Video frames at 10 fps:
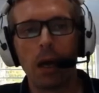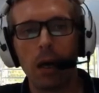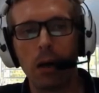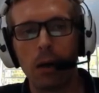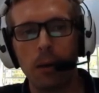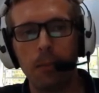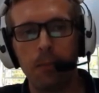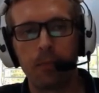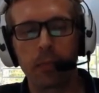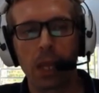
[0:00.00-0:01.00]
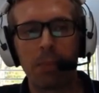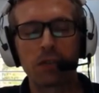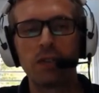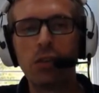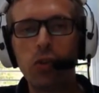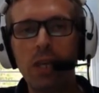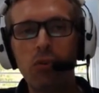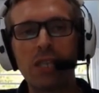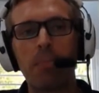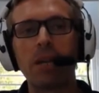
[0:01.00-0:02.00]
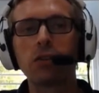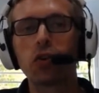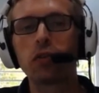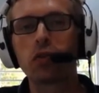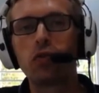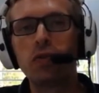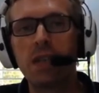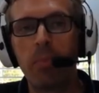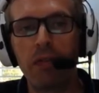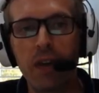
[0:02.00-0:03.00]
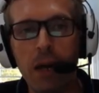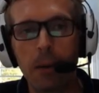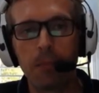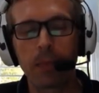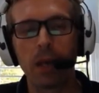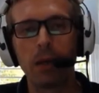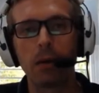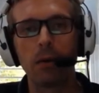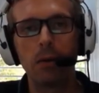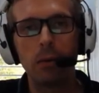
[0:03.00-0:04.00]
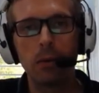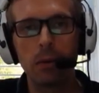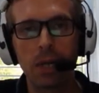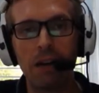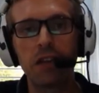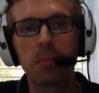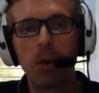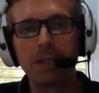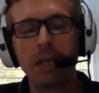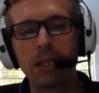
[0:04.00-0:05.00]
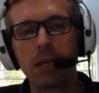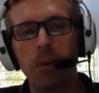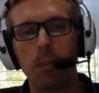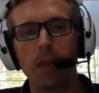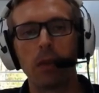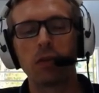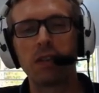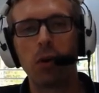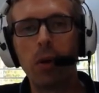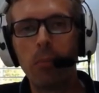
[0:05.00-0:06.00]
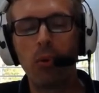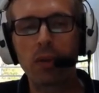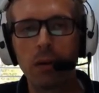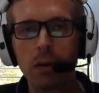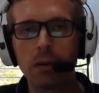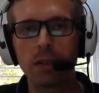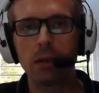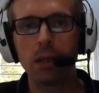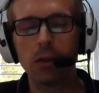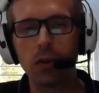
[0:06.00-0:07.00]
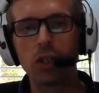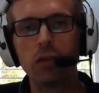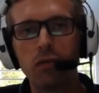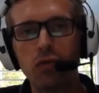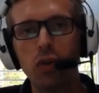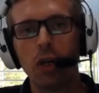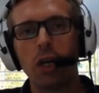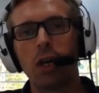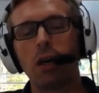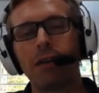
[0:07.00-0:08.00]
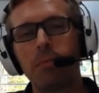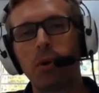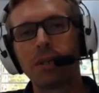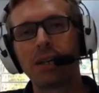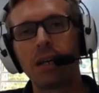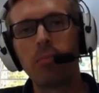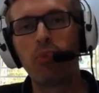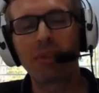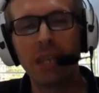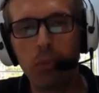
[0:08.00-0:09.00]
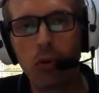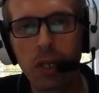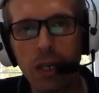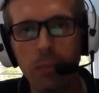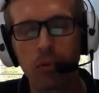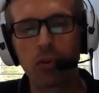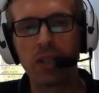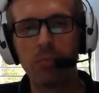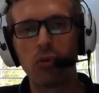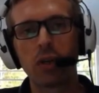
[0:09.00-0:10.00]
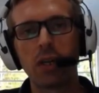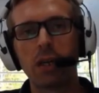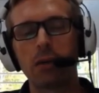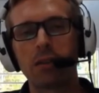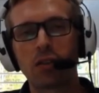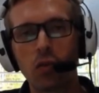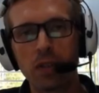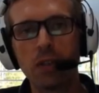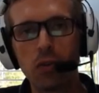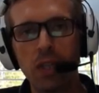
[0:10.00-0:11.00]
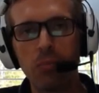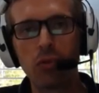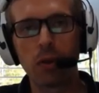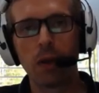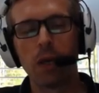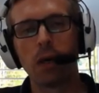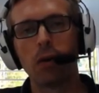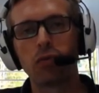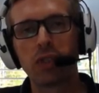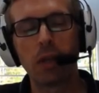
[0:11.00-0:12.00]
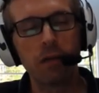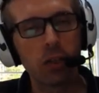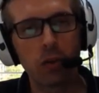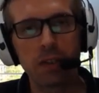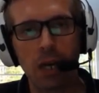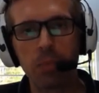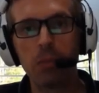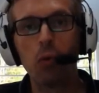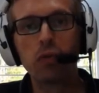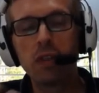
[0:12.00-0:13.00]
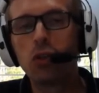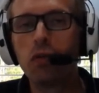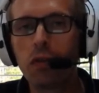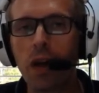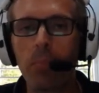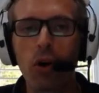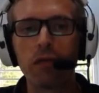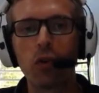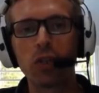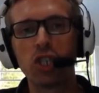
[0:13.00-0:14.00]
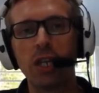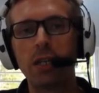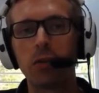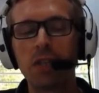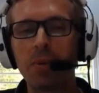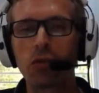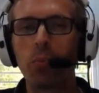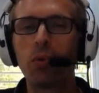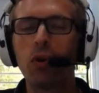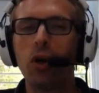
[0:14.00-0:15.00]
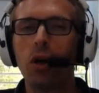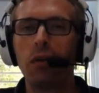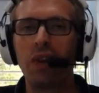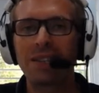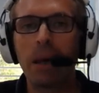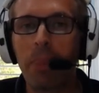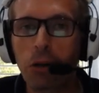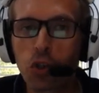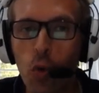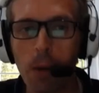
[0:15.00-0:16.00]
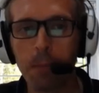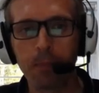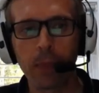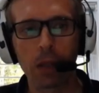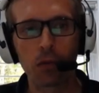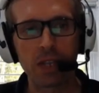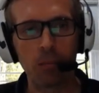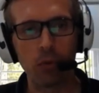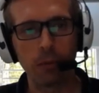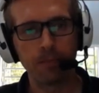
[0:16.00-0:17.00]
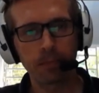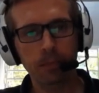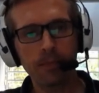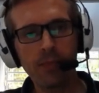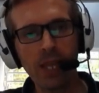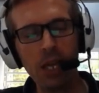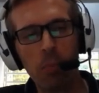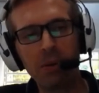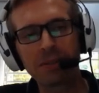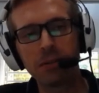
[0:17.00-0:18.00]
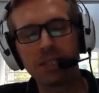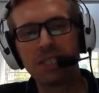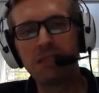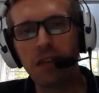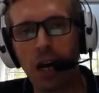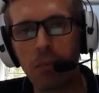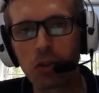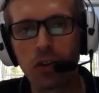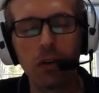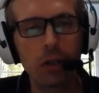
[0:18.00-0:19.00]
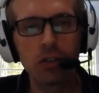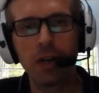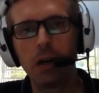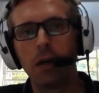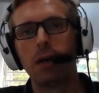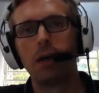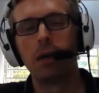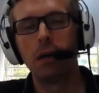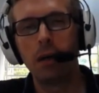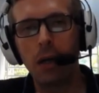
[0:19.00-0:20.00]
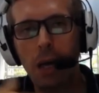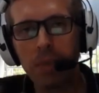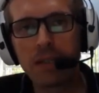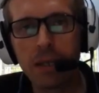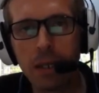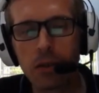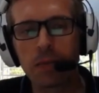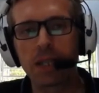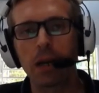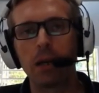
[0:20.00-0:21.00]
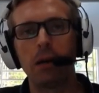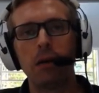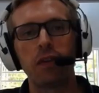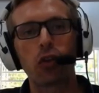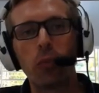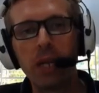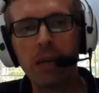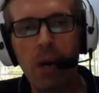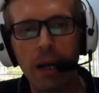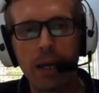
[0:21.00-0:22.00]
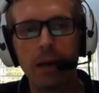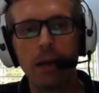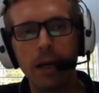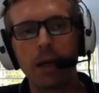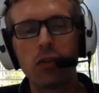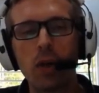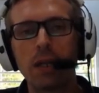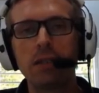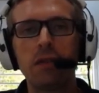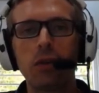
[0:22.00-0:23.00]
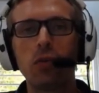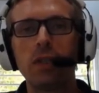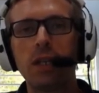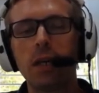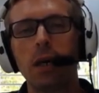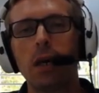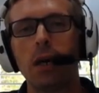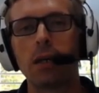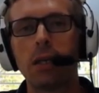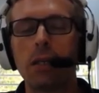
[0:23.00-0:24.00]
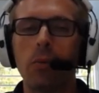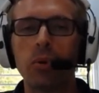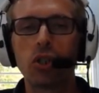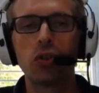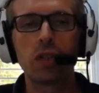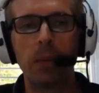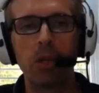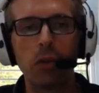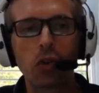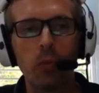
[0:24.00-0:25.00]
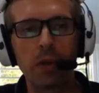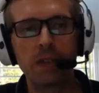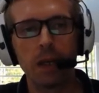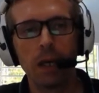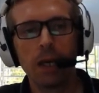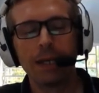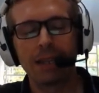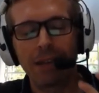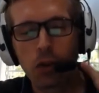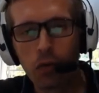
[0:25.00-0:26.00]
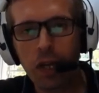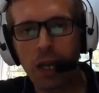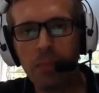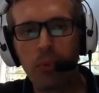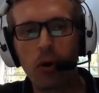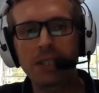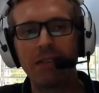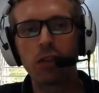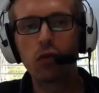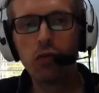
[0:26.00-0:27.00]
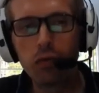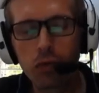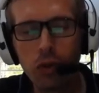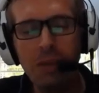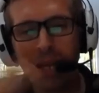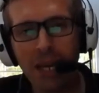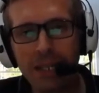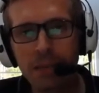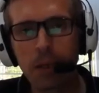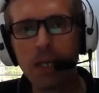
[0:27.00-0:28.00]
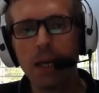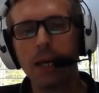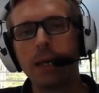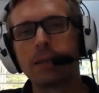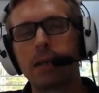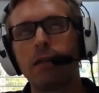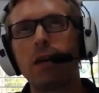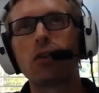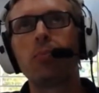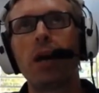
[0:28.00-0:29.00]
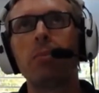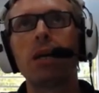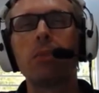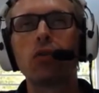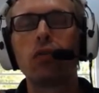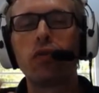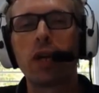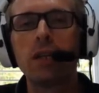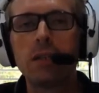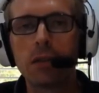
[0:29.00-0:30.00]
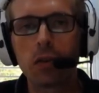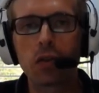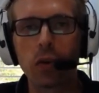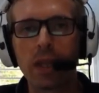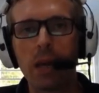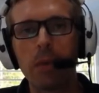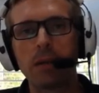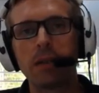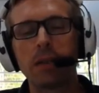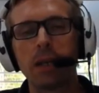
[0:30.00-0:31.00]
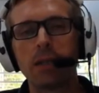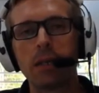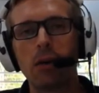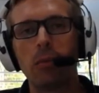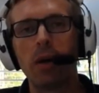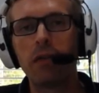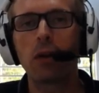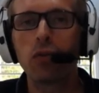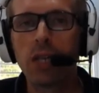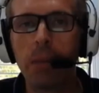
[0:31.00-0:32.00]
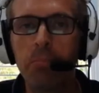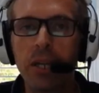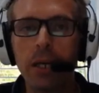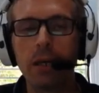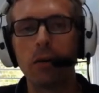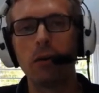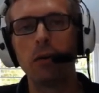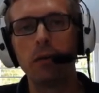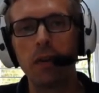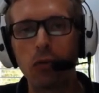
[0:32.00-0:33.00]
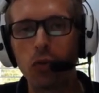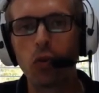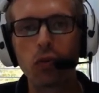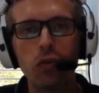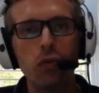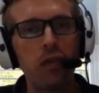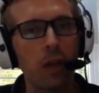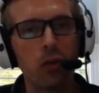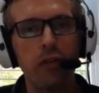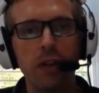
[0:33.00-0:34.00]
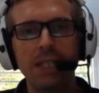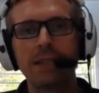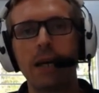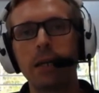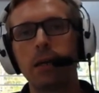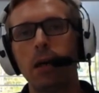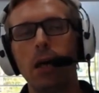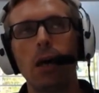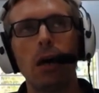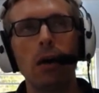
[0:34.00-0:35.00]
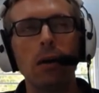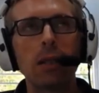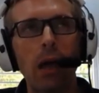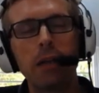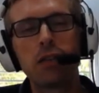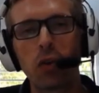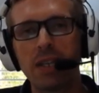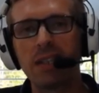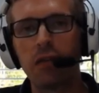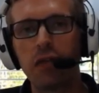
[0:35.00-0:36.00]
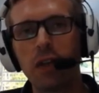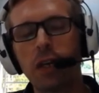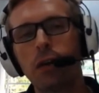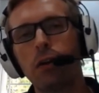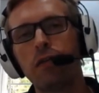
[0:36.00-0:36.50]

parce que si tu débutes, il y a plein de choses que tu ne sais pas faire euh, graphiquement et techniquement. Donc c'est vraiment important, c'est un atelier que j'ai voulu euh, vraiment créer pour débloquer, pour te débloquer, euh, toi si tu débutes, ou si tu as envie de te lancer rapidement, ou si tu veux faire preuve d'originalité aussi, parce qu'on peut faire ça par choix, tout simplement. Et en pensant différemment, tu vas voir, tu vas abaisser les obstacles, faire tomber les barrières et réduire la difficulté qui t'empêchait jusqu'à maintenant de commencer. Ça va t'ouvrir les portes, ça va te libérer l'esprit, ça va te permettre bah, de te focaliser sur ce que t'aimes, c'est-à-dire euh, bah, faire du gameplay, euh, faire du contenu, faire du level design, euh, travailler sur des effets